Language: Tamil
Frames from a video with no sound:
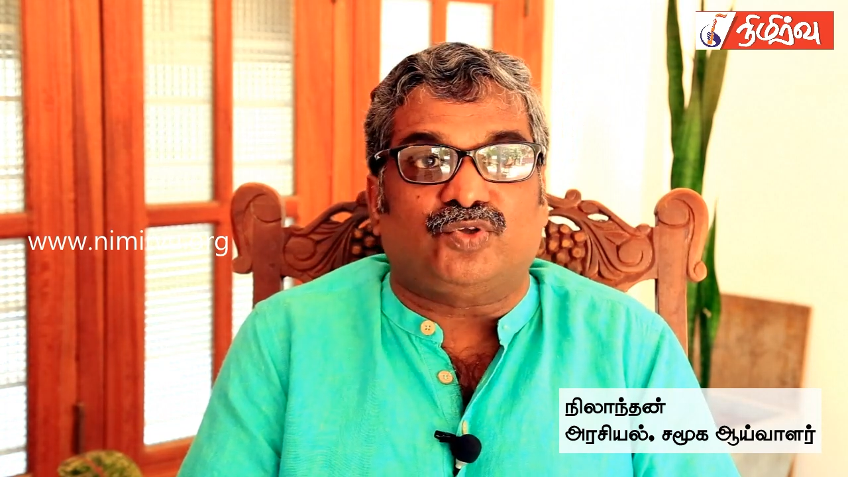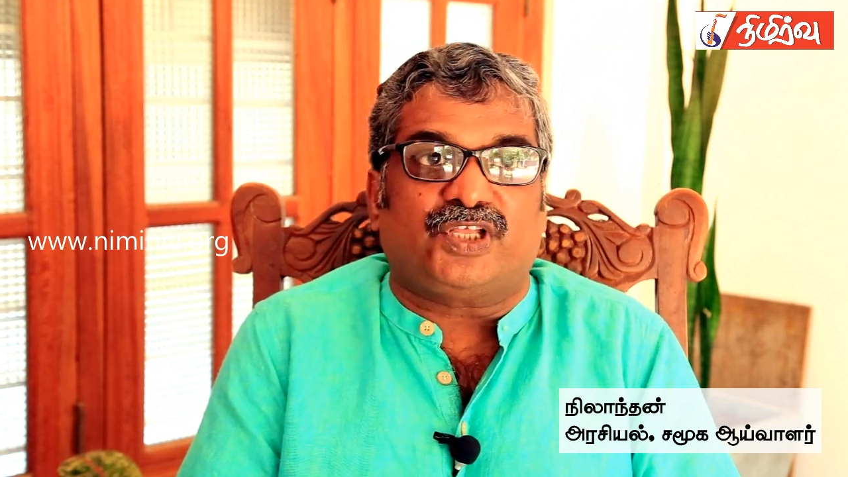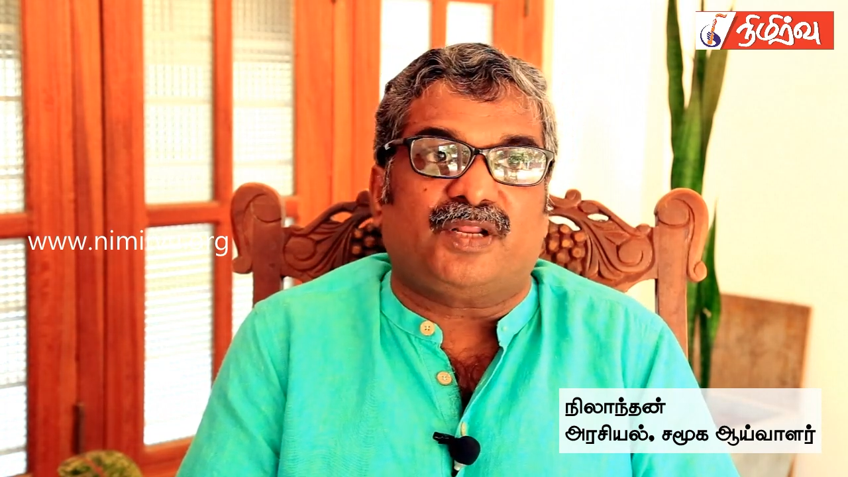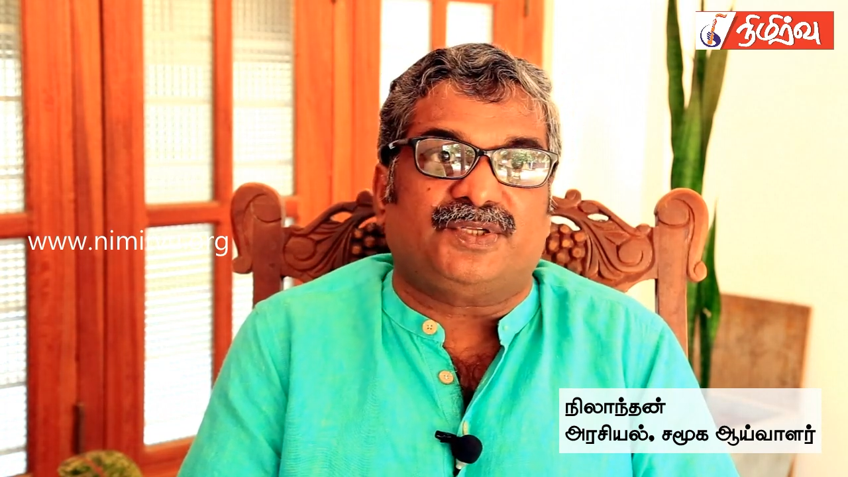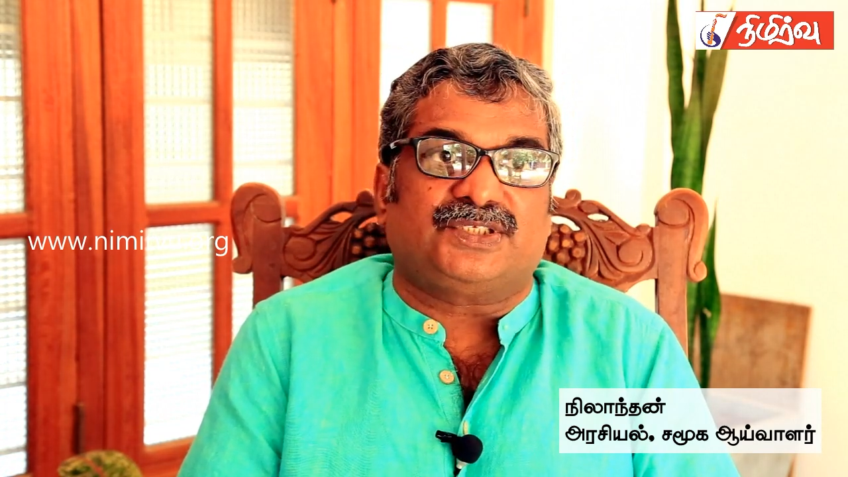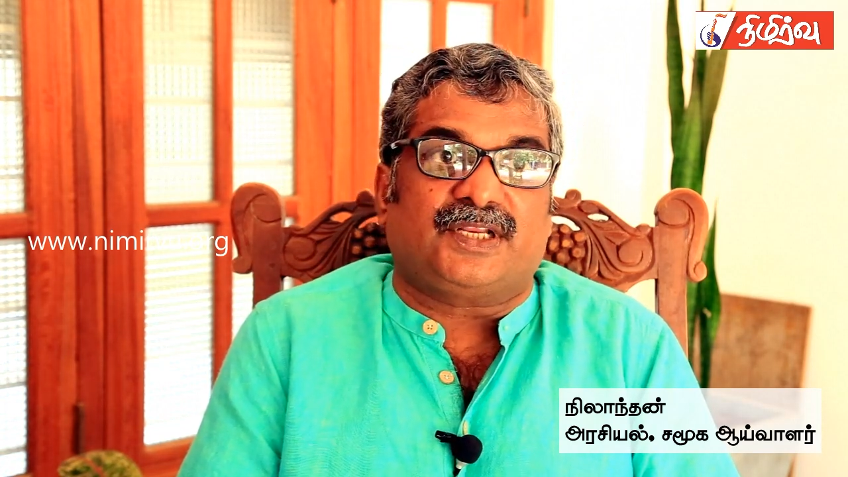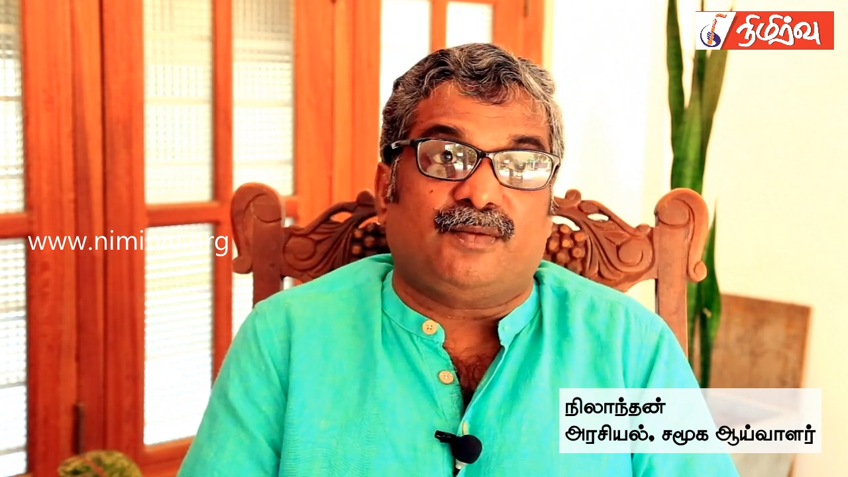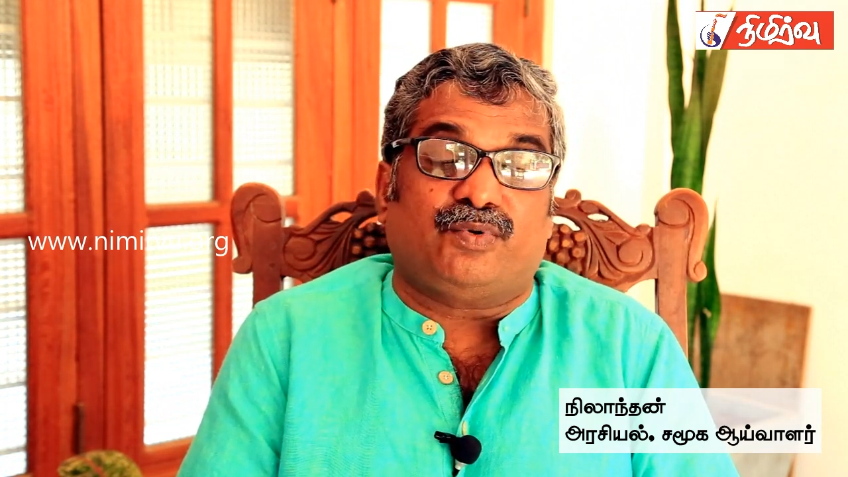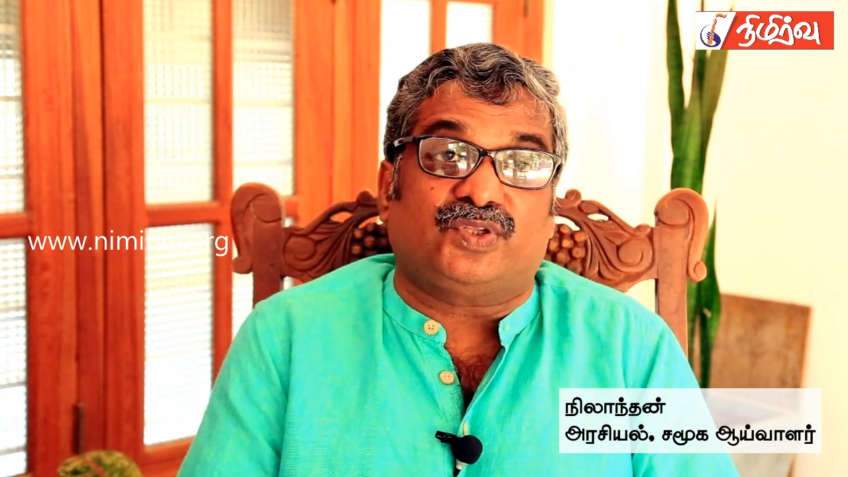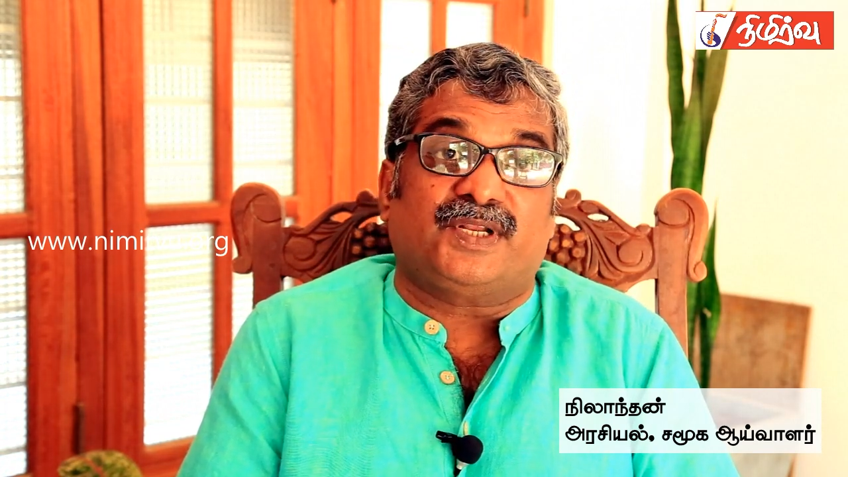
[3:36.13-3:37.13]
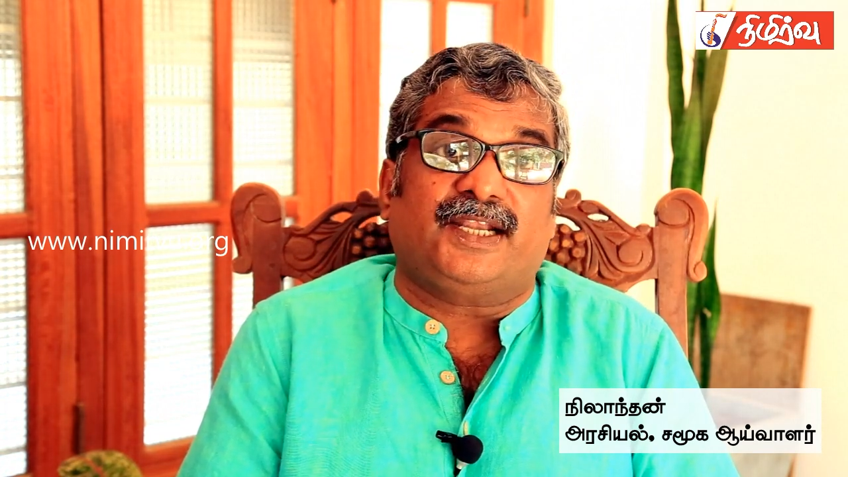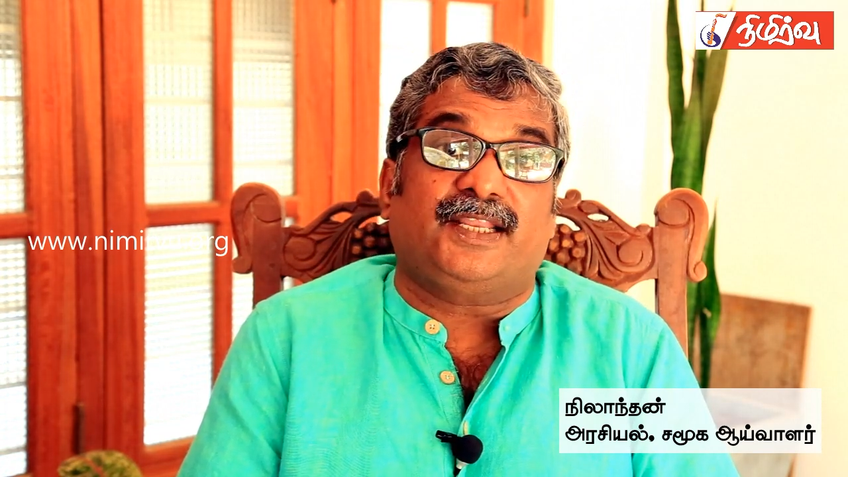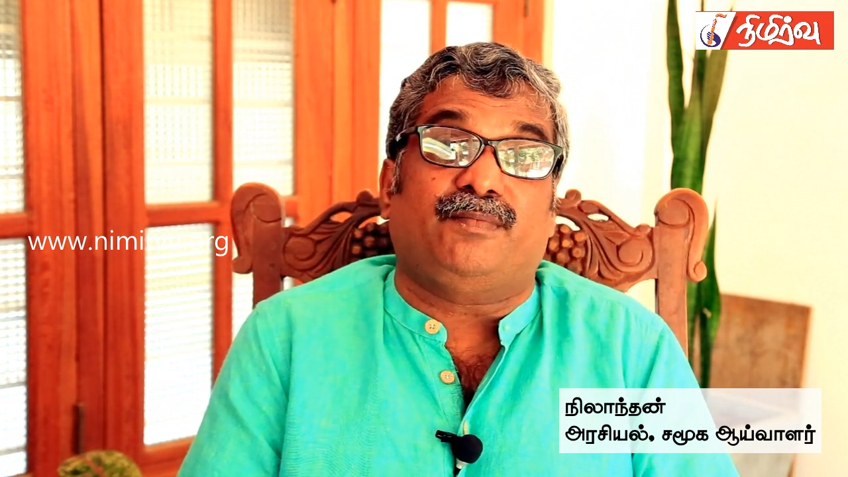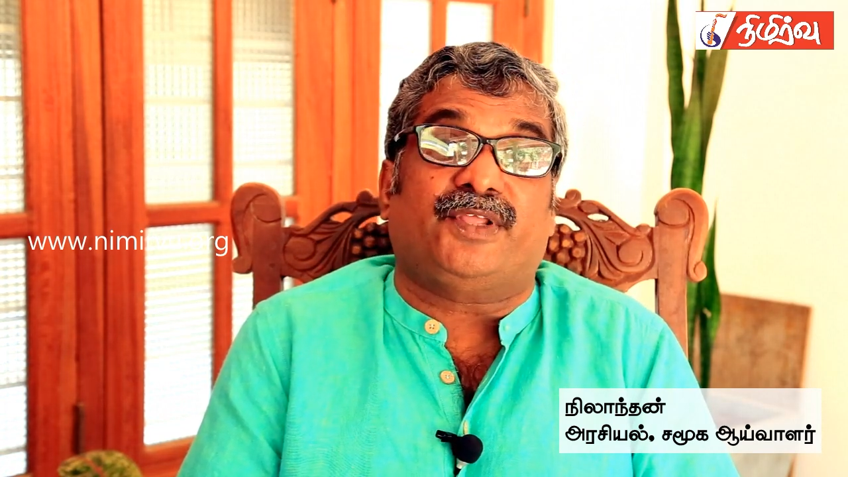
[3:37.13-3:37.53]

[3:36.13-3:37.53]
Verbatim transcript: முதலமைச்சர் இப்பொழுது நாட்டின்